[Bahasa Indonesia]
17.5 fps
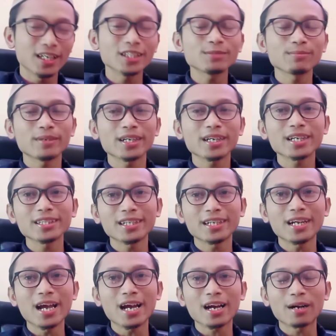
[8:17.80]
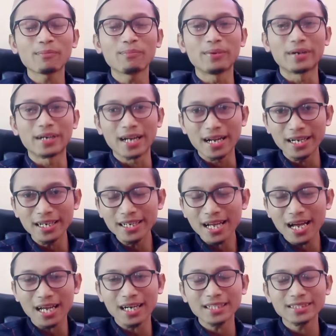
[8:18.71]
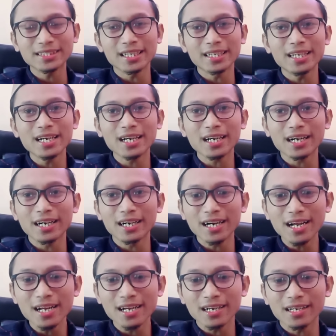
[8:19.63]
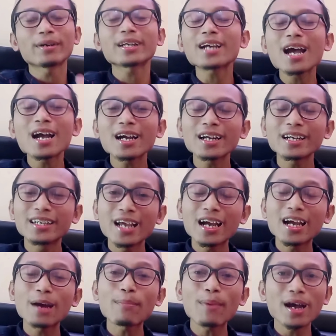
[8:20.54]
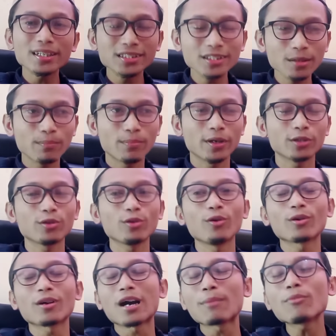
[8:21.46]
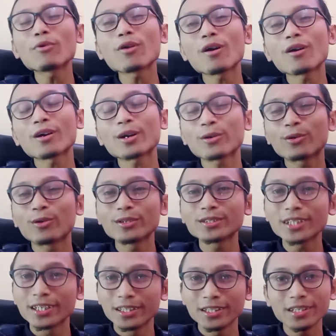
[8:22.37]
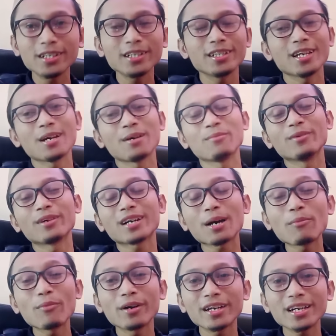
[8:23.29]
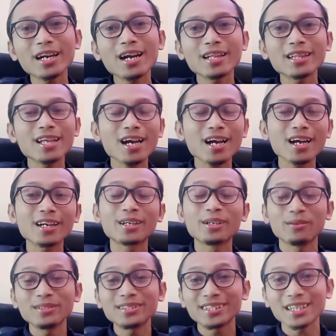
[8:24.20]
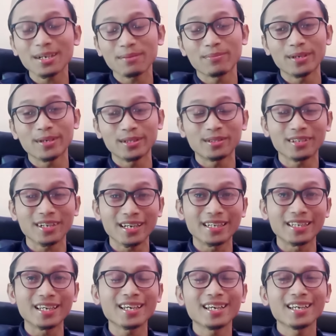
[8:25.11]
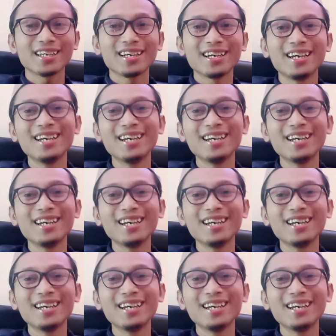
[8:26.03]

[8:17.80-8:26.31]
jelas mereka tidak akan berani alasannya karena mereka akan dianggap asing begitu loh kamu kok kerudung sendiri ya kemungkinan nanti akan diusir begitu kan ya